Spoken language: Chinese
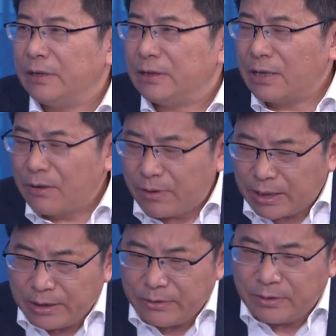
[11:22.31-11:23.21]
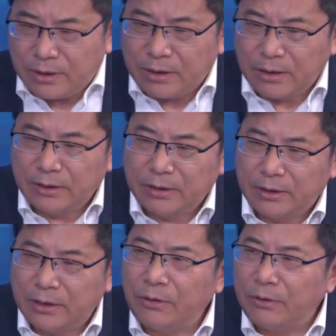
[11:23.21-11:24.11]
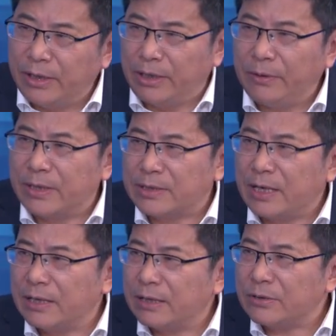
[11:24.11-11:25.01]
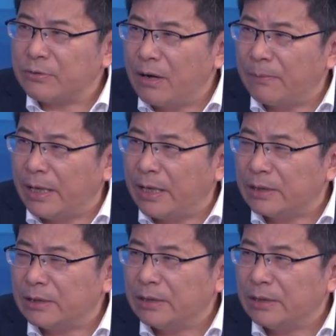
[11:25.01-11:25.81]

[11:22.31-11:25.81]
让广大游客能够领略山河的壮美，